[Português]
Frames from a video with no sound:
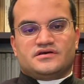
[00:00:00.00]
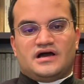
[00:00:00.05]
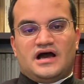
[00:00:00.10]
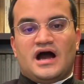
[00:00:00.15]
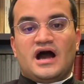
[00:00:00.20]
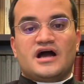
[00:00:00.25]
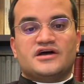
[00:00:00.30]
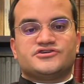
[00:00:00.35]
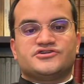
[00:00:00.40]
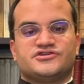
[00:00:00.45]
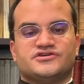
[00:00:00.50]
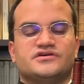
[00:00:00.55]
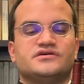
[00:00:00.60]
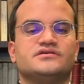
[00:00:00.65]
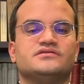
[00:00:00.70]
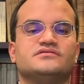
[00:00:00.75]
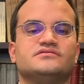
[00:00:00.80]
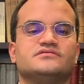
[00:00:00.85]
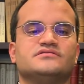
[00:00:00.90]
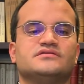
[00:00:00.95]
acha
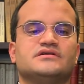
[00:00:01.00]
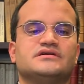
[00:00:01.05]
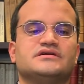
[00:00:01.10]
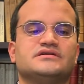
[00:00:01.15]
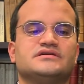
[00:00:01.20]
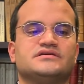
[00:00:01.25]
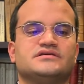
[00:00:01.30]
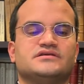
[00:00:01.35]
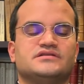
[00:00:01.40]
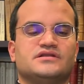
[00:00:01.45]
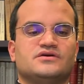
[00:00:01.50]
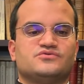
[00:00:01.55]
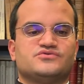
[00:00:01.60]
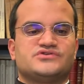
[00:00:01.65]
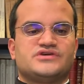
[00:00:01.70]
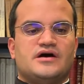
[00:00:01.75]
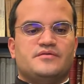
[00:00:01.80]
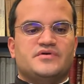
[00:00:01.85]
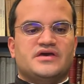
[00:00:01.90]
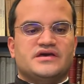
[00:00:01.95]
né, que não
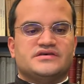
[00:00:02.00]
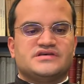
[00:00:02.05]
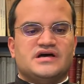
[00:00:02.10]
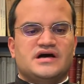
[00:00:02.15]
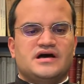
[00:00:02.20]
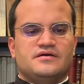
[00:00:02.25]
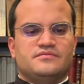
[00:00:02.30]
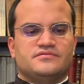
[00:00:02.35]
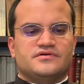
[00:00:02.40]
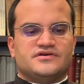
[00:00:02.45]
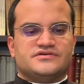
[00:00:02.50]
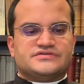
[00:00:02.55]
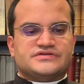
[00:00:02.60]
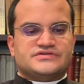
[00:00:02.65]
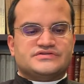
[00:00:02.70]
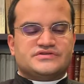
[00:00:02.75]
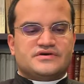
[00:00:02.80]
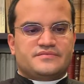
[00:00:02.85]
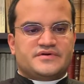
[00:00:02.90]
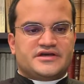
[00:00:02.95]
sabe rezar, que às
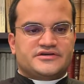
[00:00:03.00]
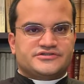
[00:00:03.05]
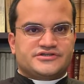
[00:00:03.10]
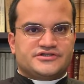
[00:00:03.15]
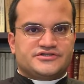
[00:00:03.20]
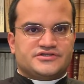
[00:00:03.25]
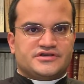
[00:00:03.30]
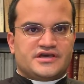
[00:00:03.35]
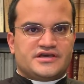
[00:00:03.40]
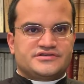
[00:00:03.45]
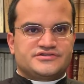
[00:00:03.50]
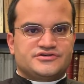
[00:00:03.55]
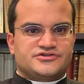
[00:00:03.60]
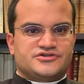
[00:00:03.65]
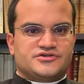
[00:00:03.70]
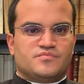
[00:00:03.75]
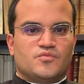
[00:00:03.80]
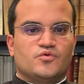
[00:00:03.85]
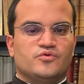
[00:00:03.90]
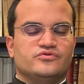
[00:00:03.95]
vezes também a gente quer
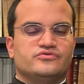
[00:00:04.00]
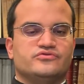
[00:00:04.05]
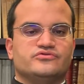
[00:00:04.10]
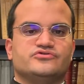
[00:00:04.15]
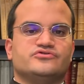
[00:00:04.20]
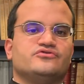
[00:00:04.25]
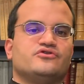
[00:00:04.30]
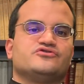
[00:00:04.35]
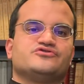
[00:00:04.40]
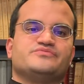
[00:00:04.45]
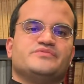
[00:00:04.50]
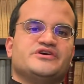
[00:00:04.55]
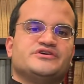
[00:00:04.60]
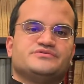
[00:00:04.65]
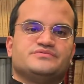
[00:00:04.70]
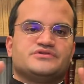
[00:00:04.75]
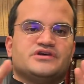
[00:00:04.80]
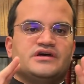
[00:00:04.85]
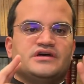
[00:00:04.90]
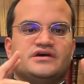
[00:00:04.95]
exigir muito de nós
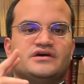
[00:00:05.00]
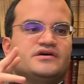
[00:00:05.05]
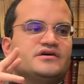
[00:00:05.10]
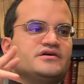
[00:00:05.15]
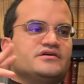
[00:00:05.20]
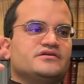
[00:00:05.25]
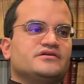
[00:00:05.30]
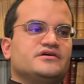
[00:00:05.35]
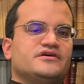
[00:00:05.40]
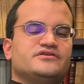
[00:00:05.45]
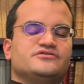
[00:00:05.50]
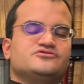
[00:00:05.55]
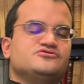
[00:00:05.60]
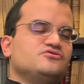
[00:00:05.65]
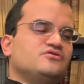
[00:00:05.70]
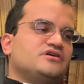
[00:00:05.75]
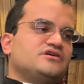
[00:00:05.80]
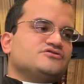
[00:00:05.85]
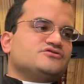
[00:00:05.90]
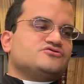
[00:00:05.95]
mesmos, grandes
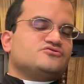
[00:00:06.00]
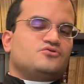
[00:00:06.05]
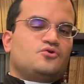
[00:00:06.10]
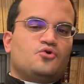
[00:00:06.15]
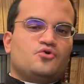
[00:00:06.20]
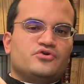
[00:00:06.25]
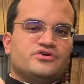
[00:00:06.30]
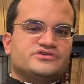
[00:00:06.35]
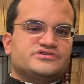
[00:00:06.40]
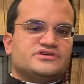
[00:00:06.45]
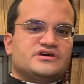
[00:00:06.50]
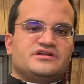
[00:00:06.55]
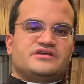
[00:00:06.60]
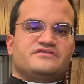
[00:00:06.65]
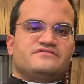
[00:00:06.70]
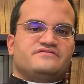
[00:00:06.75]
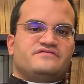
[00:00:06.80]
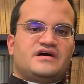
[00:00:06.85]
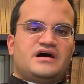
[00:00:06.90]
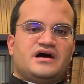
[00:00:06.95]
orações
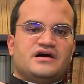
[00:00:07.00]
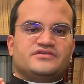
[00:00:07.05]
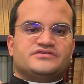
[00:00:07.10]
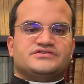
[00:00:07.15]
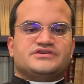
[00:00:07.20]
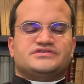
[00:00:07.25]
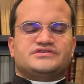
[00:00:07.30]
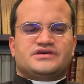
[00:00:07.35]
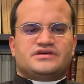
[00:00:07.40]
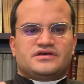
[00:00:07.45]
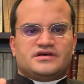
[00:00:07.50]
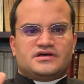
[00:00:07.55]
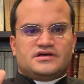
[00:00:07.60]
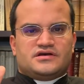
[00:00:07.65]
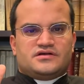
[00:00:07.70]
elevadas, etc.